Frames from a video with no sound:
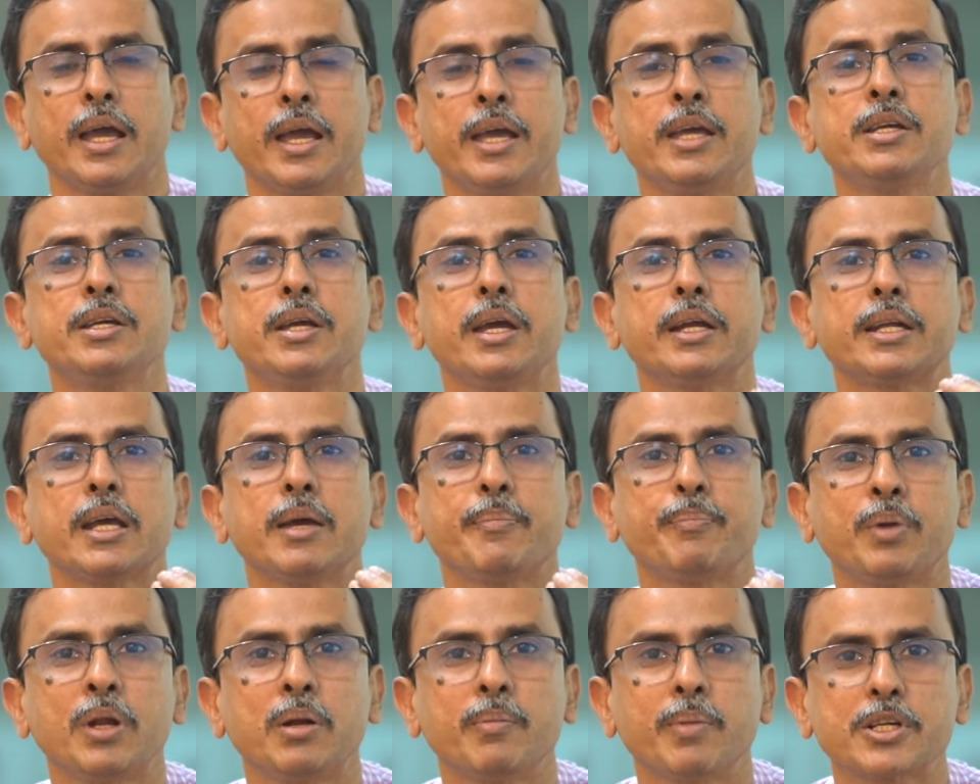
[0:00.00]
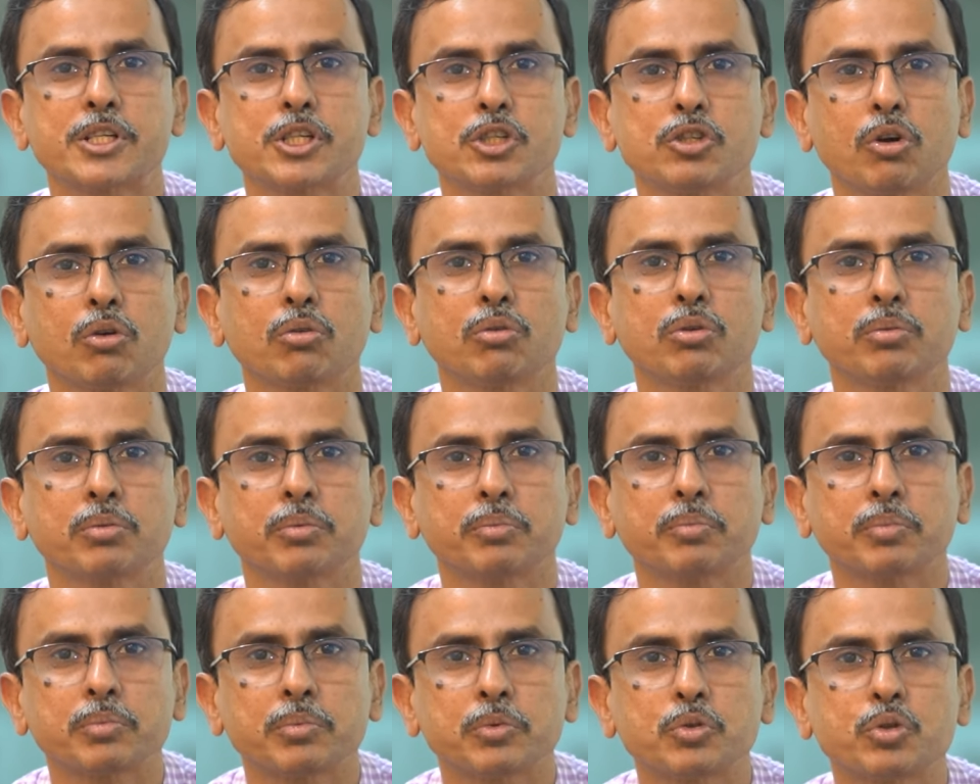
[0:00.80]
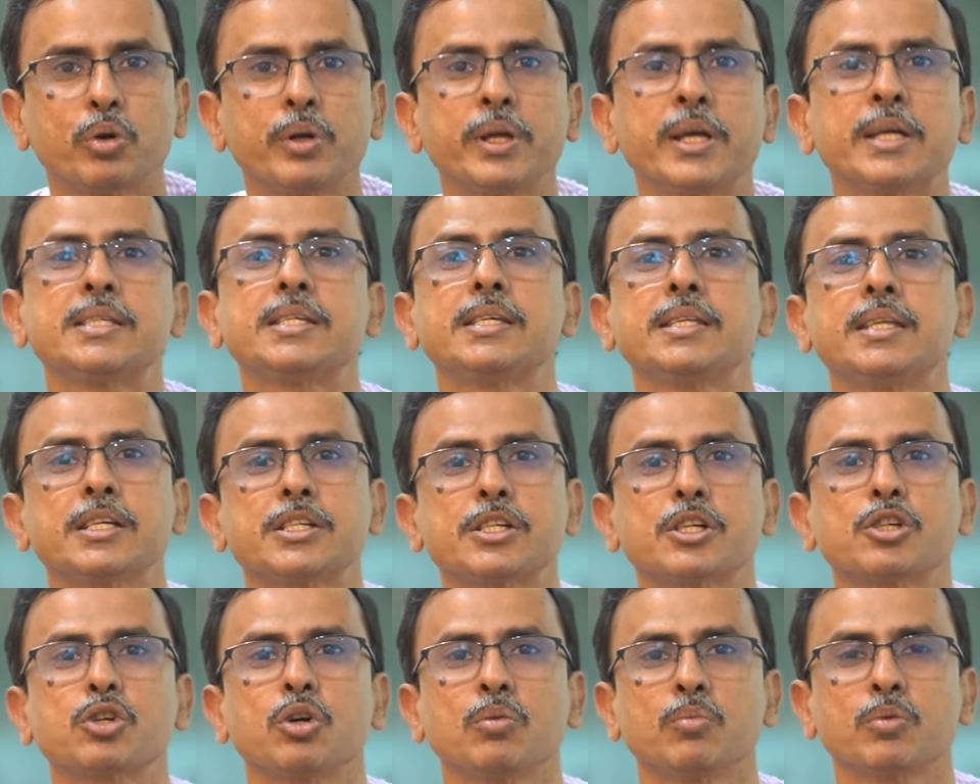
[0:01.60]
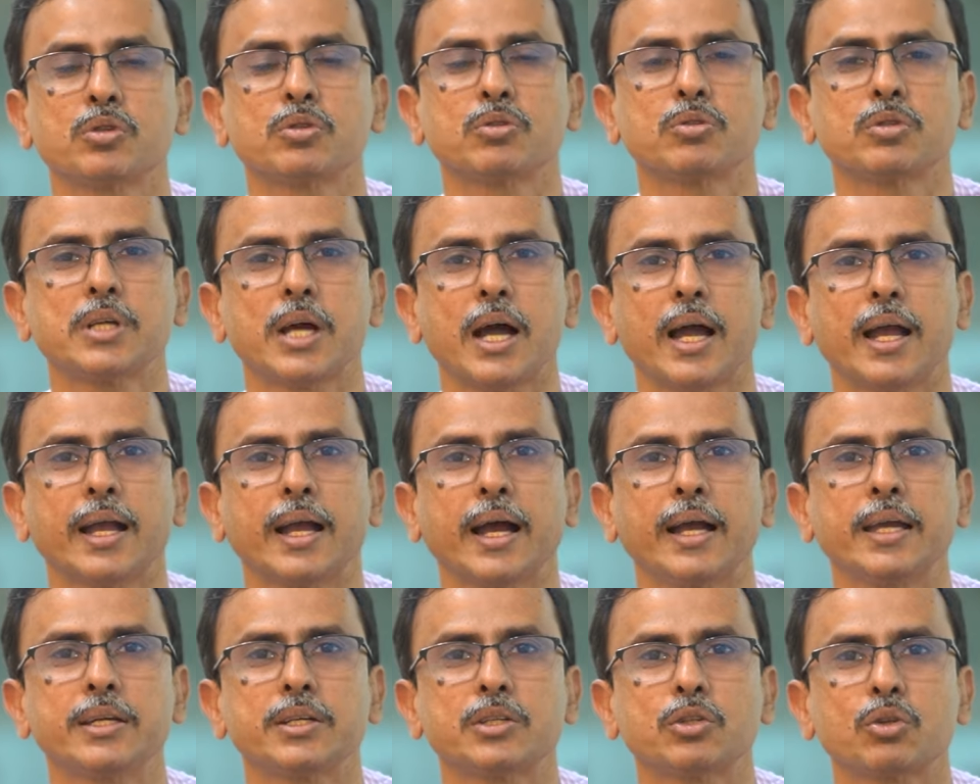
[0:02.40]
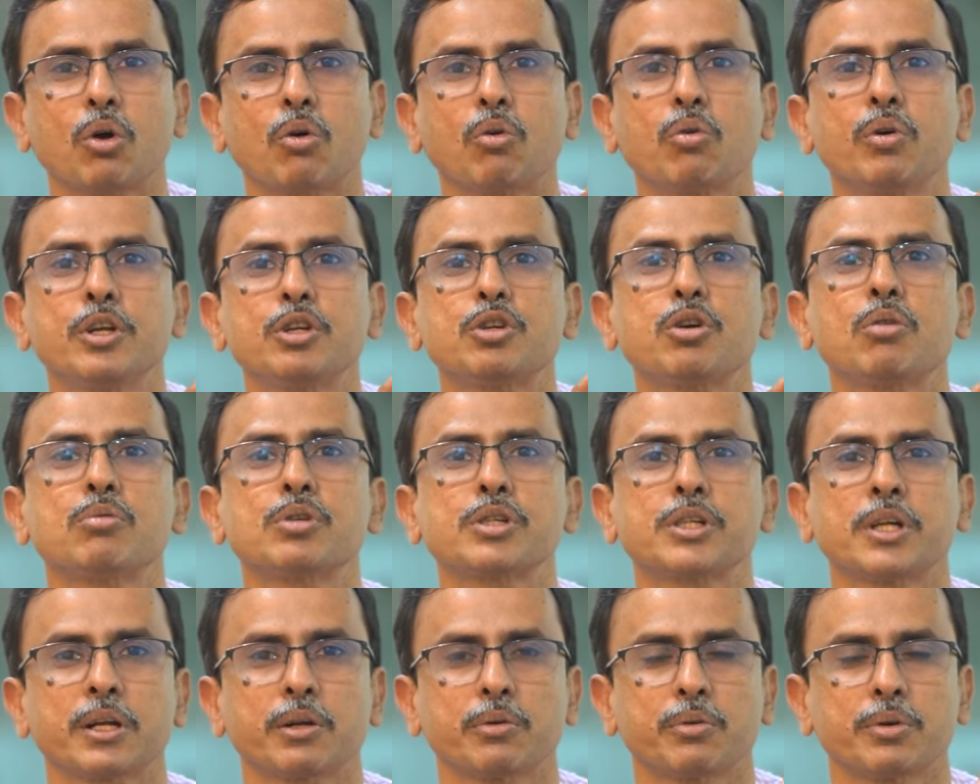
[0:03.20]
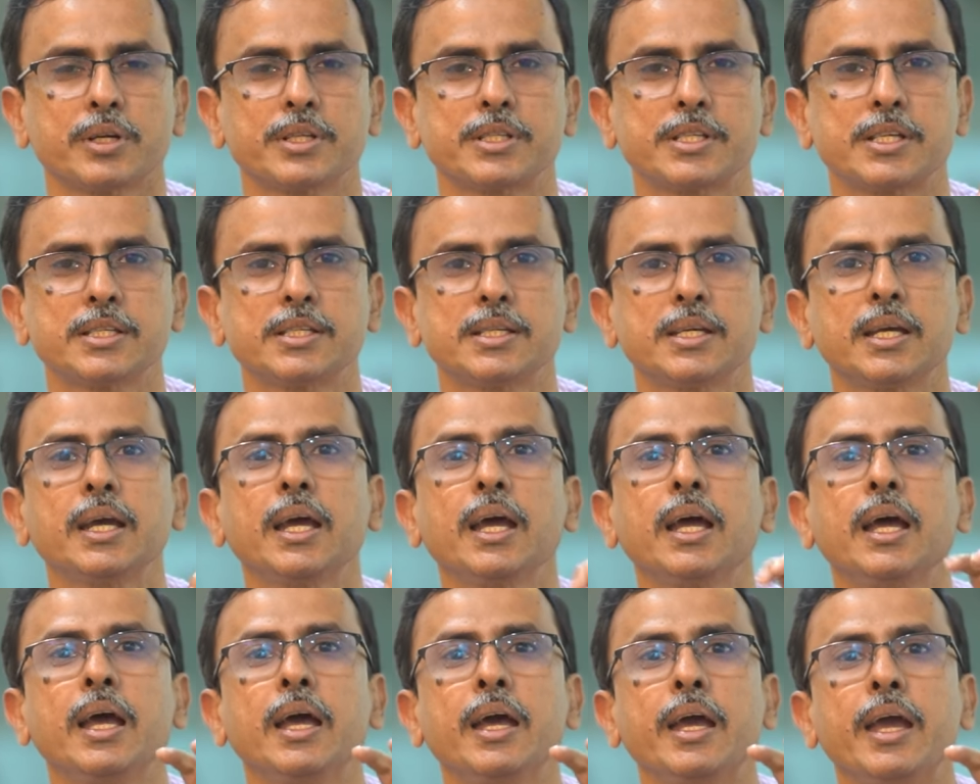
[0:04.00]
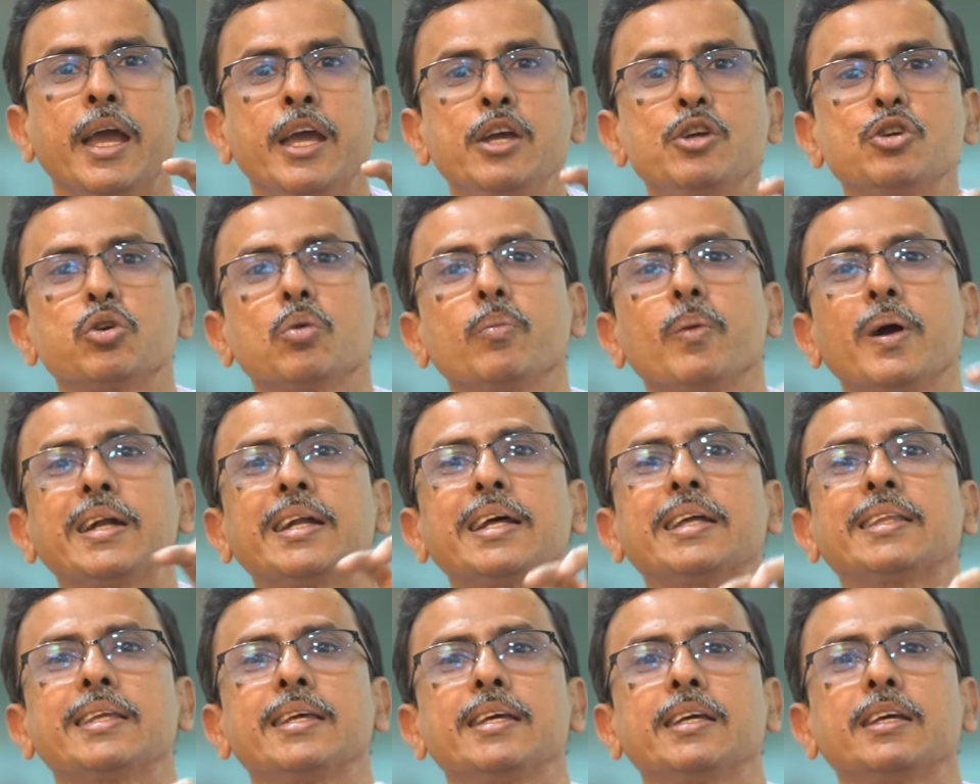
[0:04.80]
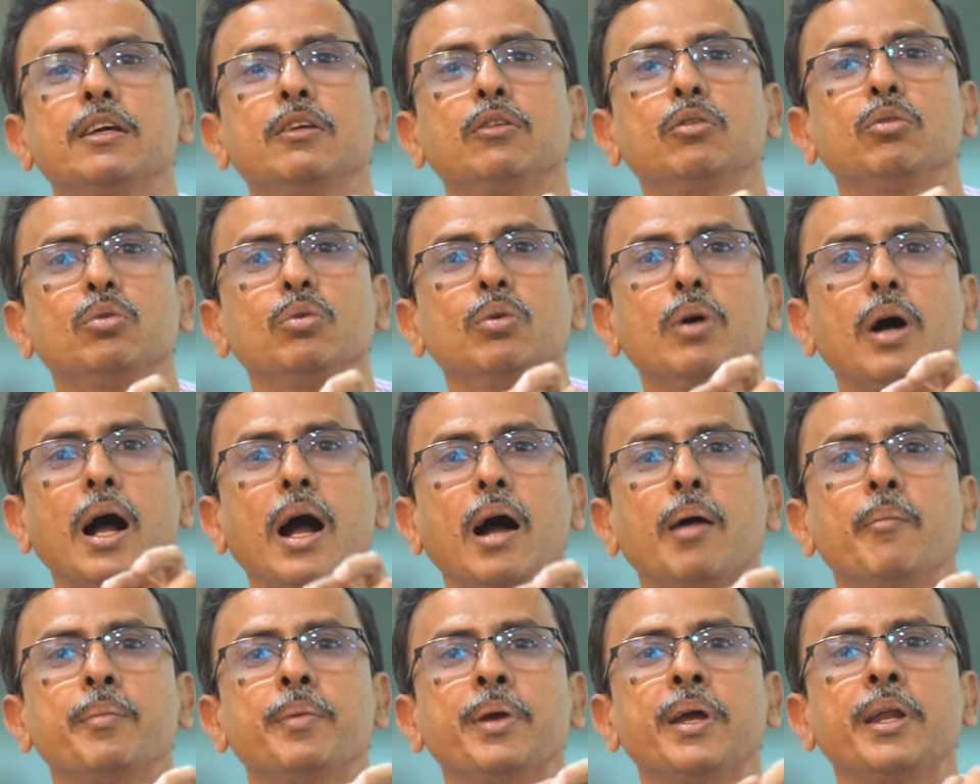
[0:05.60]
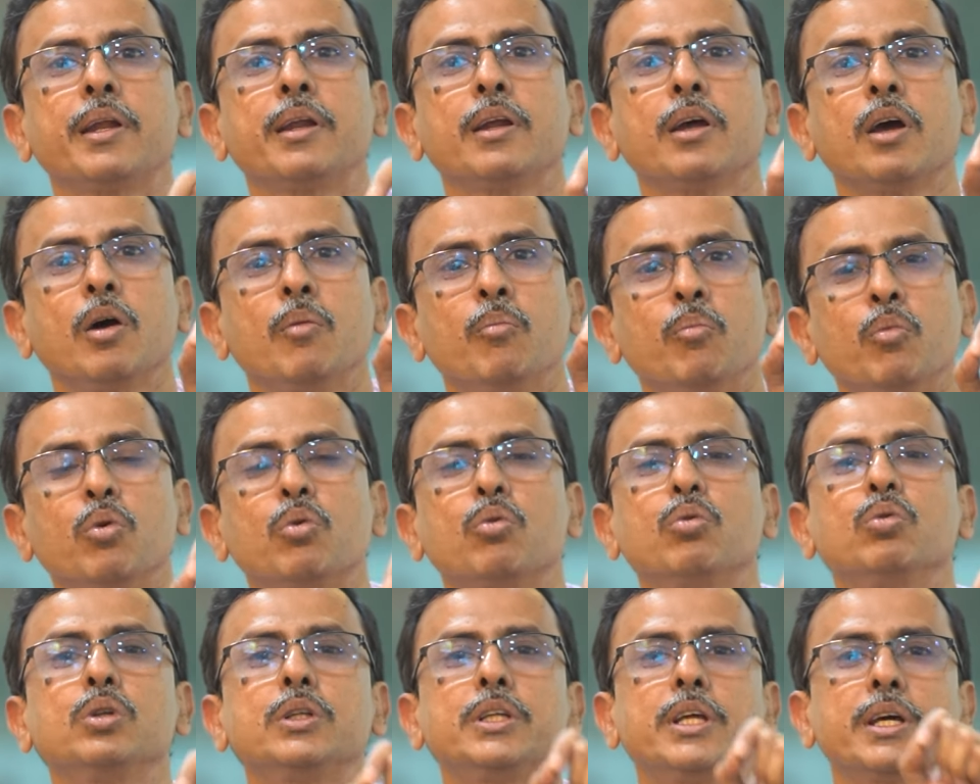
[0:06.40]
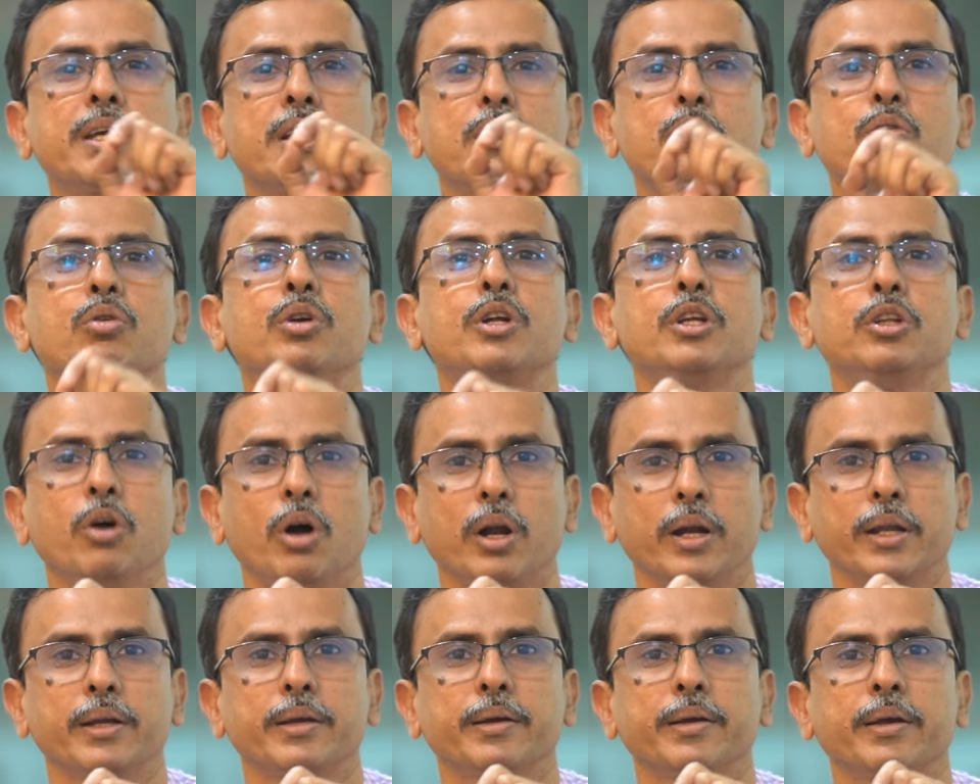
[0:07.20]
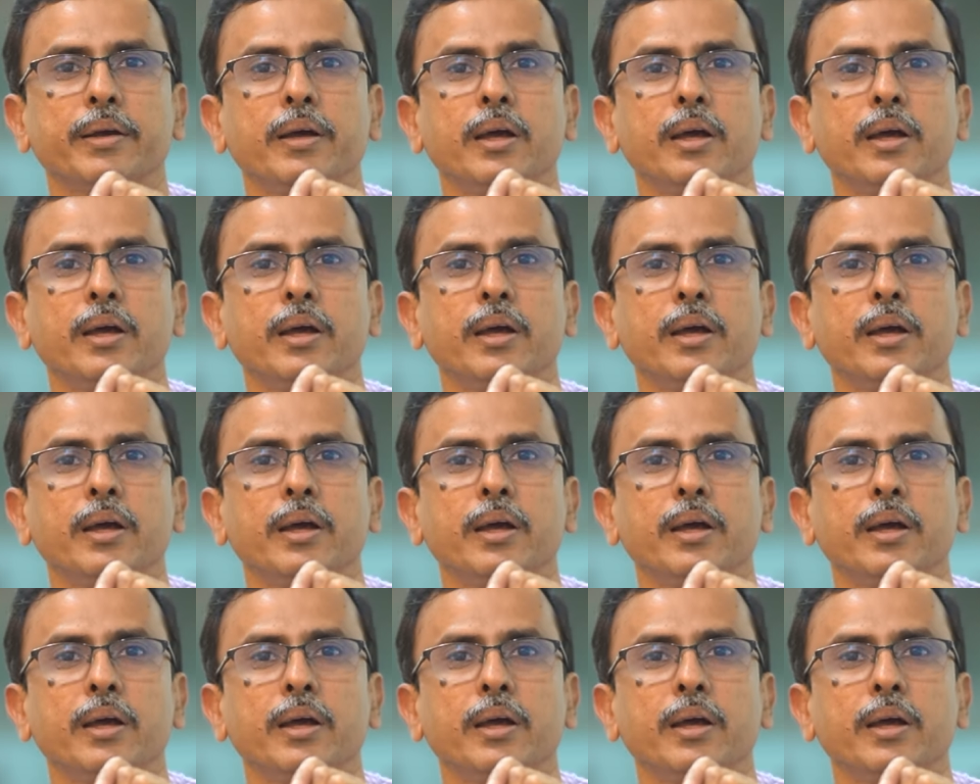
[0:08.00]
এই এটা এপ্রিল মাসে যখন ছড়িয়েছে দেশের সমস্ত জায়গায় তখনই সমস্যাটা হয়েছে যে এই সময়টাতেই কিন্তু আমের মুকুল থেকে গুটি ধরে